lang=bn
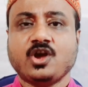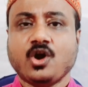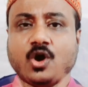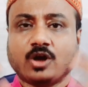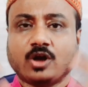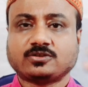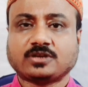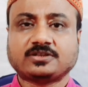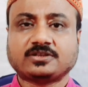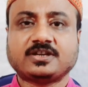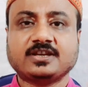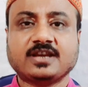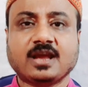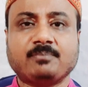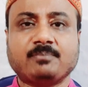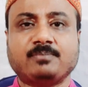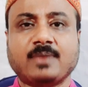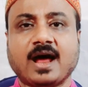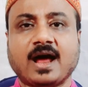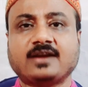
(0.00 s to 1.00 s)
অর্থাৎ কিনা
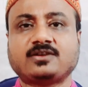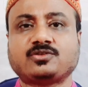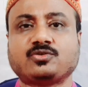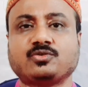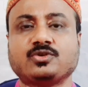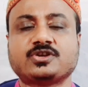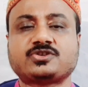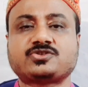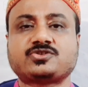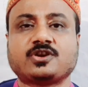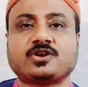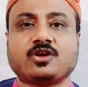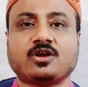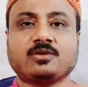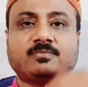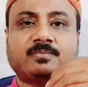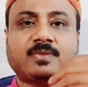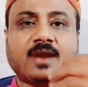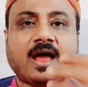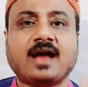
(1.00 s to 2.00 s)
ব্লাড কোলেস্টেরল
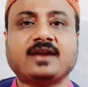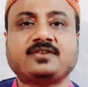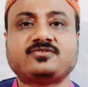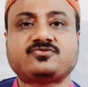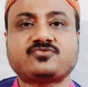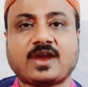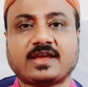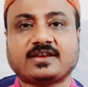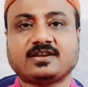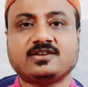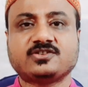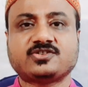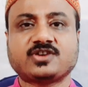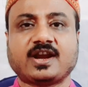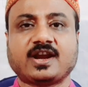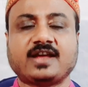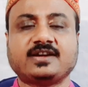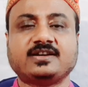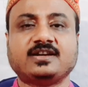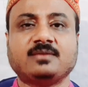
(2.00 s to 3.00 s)
ব্লাড
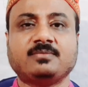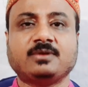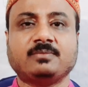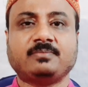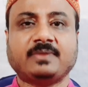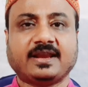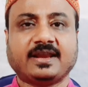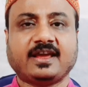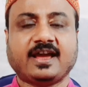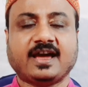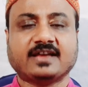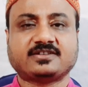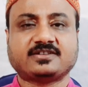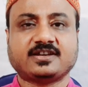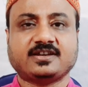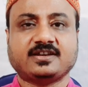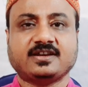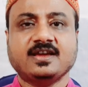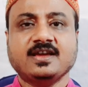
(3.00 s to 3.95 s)
ট্রাইগ্লিসারাইড লেভেল বেড়ে আছে